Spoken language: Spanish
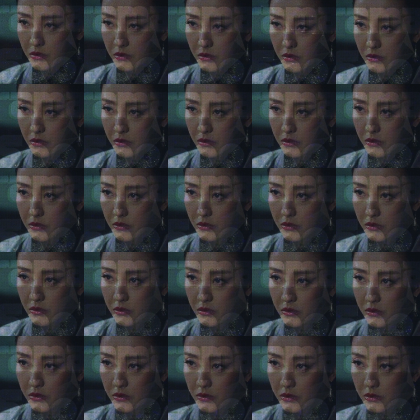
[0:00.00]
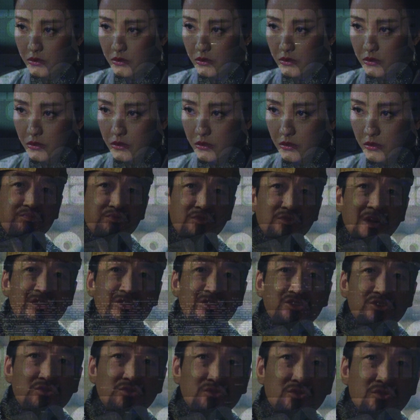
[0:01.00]
a ayudar a Yul. Por
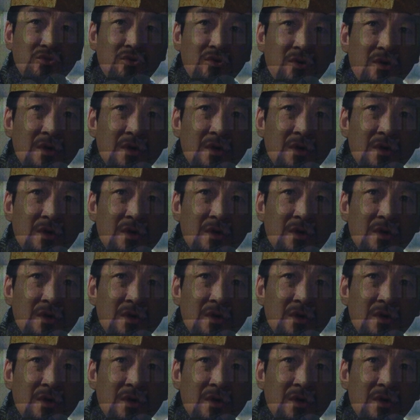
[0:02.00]
cierto, el